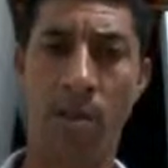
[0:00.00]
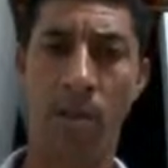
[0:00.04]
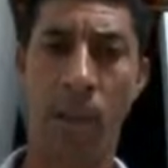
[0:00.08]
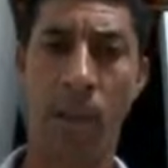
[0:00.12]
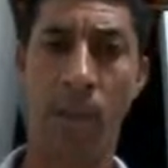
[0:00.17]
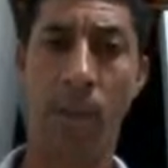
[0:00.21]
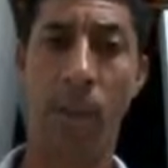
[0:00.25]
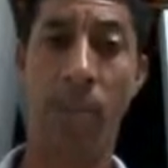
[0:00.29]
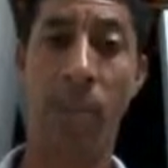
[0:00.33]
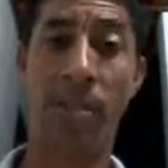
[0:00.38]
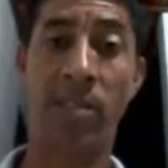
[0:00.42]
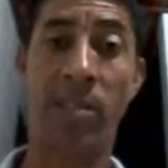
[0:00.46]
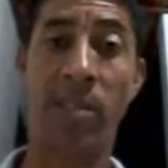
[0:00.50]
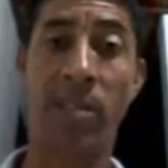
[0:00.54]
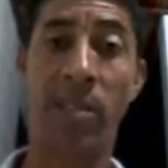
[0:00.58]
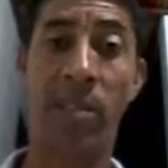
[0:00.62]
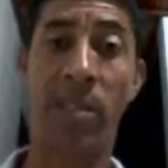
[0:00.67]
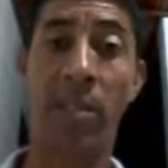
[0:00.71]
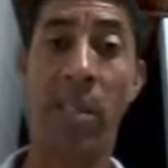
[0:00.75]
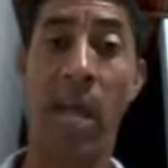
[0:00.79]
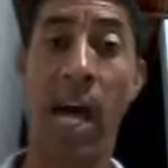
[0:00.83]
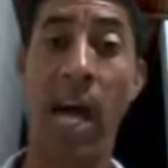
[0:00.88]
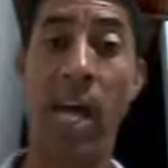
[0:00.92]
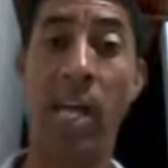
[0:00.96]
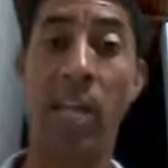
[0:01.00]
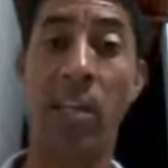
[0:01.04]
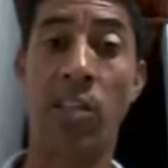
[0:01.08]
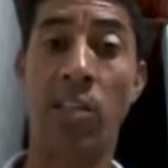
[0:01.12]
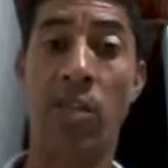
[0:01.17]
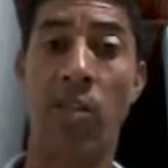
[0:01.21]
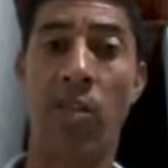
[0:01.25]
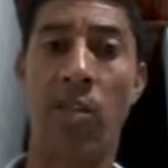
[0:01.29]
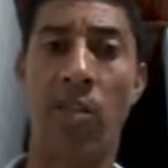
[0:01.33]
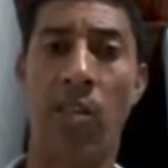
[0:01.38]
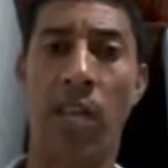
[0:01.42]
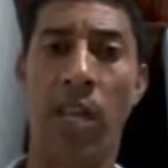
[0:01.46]
para apacentar as
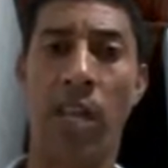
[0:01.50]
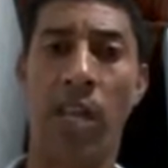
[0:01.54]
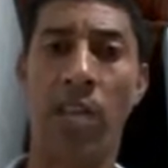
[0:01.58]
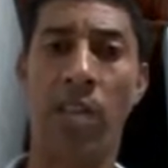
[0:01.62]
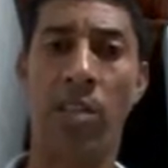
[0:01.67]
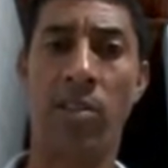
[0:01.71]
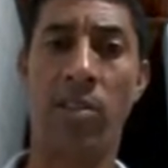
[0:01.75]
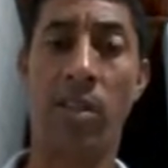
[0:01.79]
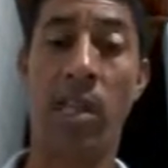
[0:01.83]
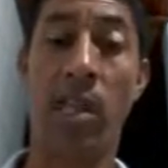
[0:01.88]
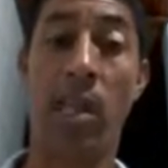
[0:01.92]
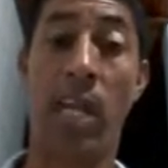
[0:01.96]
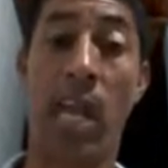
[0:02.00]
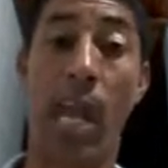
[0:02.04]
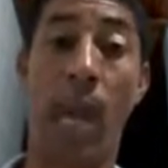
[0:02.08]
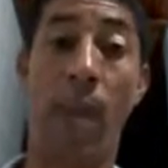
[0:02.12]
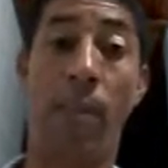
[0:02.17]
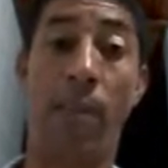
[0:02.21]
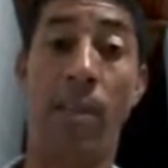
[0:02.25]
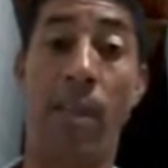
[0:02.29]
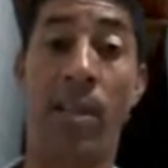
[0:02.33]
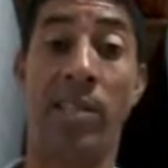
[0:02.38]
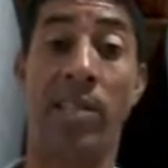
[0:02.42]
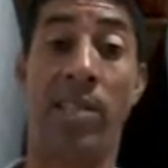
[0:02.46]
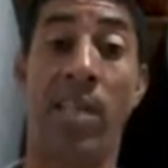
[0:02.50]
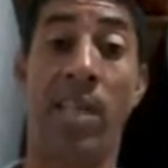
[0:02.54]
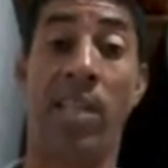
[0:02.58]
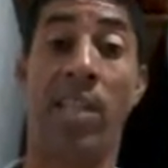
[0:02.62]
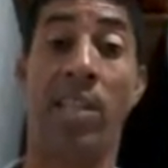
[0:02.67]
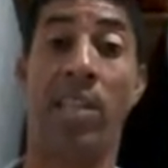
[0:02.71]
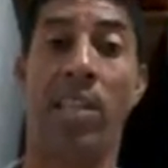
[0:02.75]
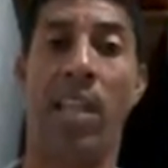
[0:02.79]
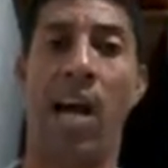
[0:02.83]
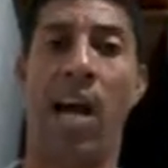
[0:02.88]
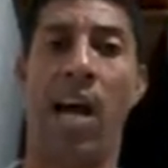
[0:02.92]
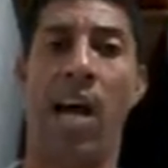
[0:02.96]
ovelhas. O que é
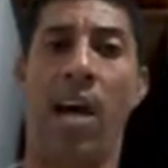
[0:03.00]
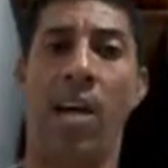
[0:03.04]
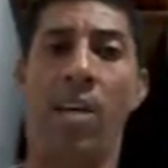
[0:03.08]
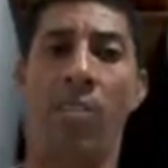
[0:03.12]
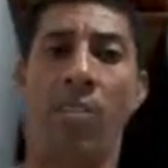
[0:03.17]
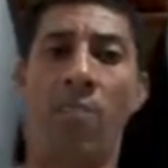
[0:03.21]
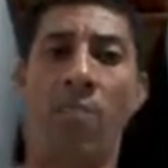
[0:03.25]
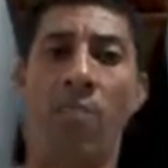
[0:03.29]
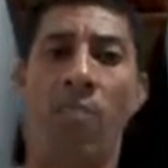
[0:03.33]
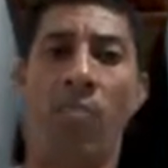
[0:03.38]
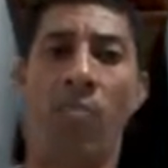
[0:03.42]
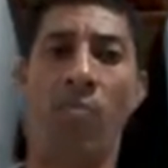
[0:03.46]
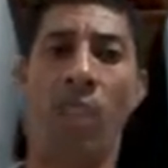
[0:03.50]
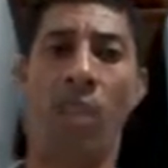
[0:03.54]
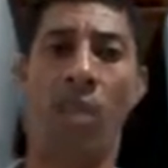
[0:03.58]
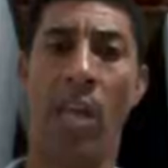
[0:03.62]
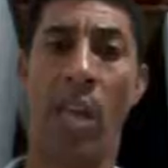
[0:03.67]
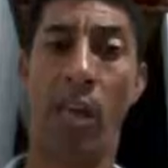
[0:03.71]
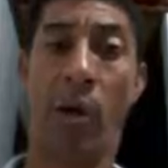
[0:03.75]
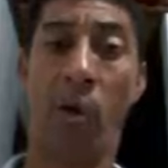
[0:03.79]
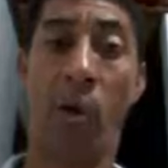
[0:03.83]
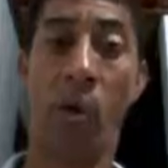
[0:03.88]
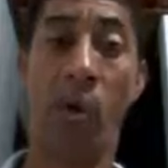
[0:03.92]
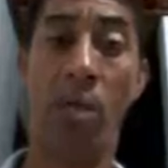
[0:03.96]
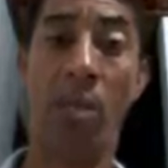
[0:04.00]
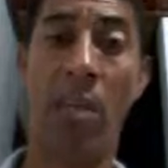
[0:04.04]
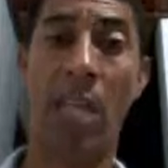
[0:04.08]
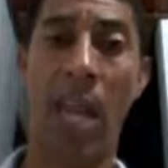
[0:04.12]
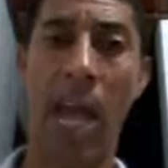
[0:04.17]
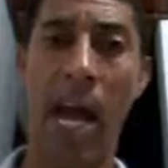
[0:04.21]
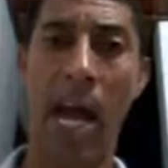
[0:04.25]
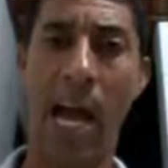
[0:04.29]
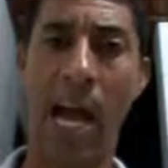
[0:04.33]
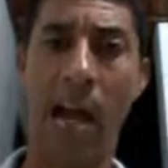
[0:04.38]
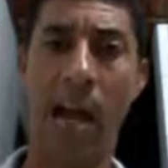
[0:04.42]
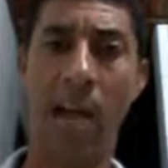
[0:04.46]
apacentar? É
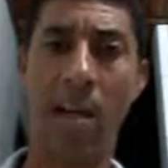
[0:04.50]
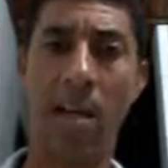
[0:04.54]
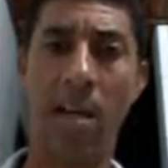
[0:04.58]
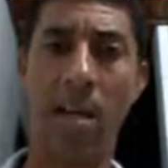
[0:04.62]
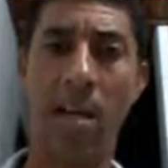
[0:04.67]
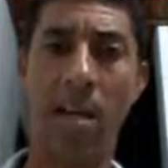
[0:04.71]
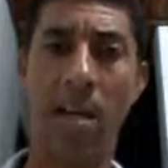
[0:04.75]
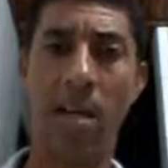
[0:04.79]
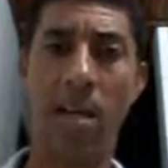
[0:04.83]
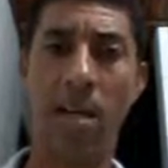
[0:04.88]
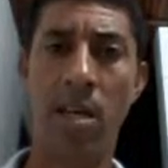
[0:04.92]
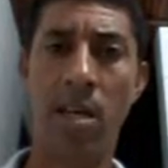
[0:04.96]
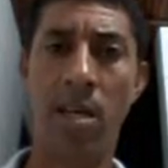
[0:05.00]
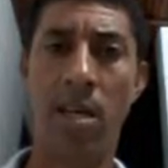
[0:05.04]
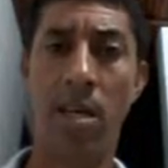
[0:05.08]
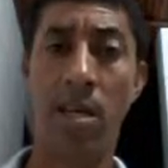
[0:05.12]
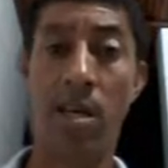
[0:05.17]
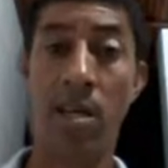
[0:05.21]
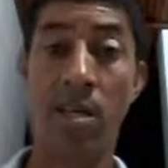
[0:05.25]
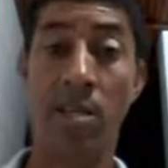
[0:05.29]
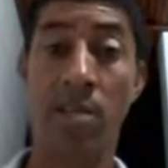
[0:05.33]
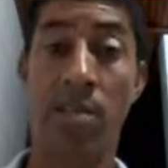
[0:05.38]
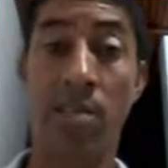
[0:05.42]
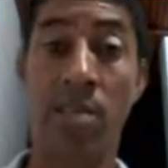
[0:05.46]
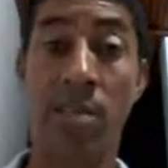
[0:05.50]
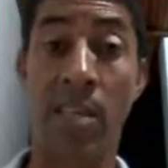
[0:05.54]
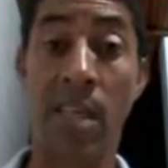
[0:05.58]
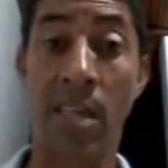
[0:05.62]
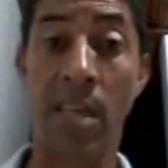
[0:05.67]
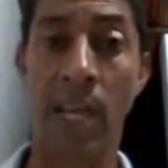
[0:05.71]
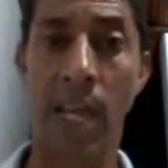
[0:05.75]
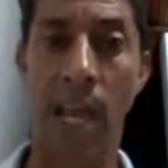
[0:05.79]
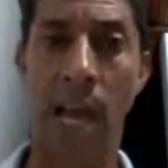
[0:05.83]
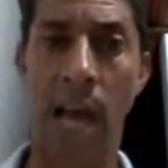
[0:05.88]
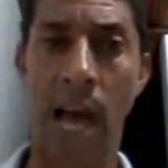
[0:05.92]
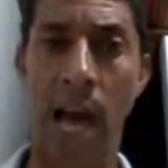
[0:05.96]
cuidar,
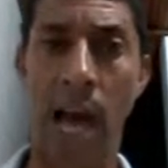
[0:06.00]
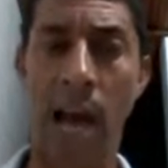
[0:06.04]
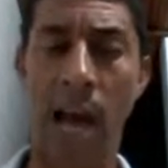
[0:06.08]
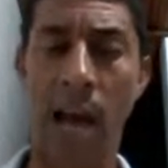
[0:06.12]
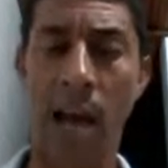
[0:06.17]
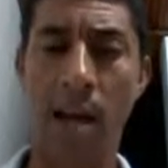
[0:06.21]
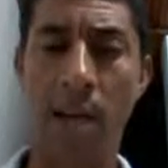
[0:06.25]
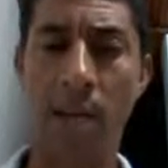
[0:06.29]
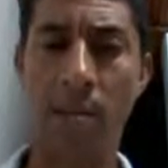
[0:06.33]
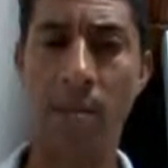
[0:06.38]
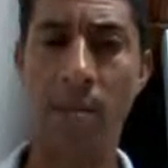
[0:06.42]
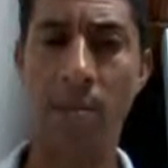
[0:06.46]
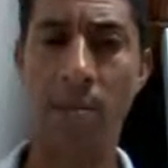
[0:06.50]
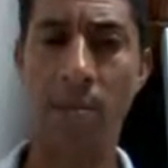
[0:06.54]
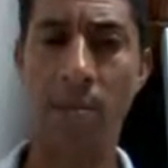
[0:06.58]
zelar.